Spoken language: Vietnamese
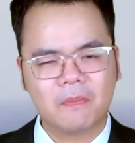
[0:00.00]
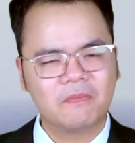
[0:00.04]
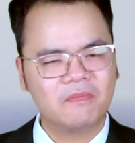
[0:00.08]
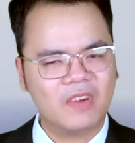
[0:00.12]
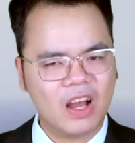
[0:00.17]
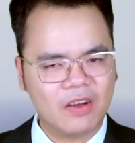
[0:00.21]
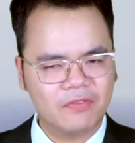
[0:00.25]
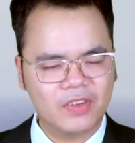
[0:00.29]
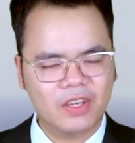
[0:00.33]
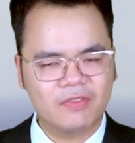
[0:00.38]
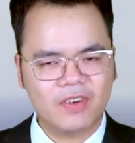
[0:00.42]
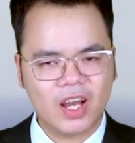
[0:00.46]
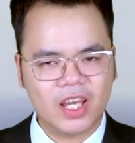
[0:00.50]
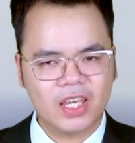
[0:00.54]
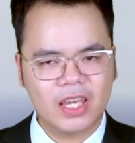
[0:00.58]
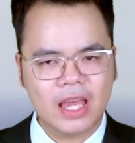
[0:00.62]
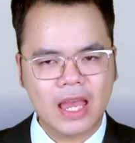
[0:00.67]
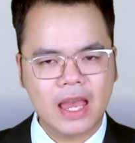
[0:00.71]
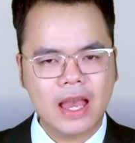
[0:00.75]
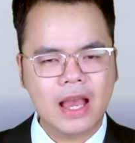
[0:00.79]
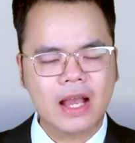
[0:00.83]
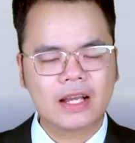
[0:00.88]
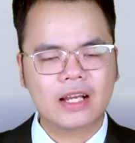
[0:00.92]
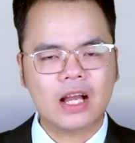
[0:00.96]
Và vì vậy,
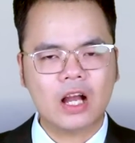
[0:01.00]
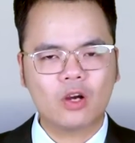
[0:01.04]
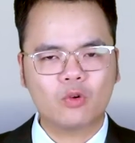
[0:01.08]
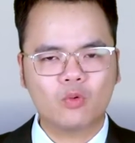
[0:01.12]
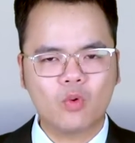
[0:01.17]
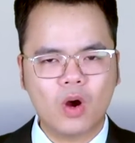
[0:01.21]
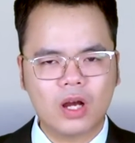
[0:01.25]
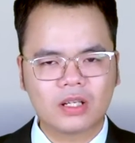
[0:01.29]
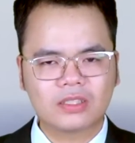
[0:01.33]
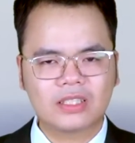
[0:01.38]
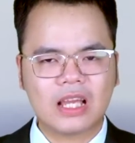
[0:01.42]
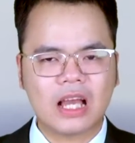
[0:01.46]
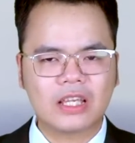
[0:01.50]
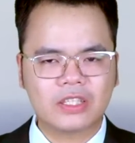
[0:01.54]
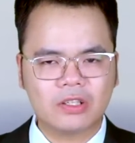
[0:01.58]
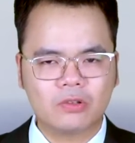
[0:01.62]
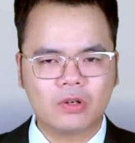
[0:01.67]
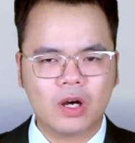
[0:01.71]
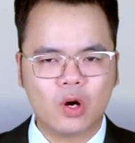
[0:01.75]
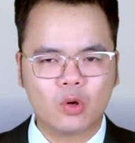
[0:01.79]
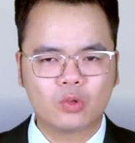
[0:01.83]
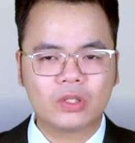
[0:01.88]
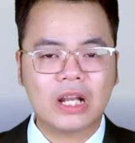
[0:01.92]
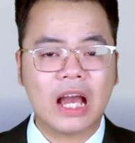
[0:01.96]
các quốc gia châu Âu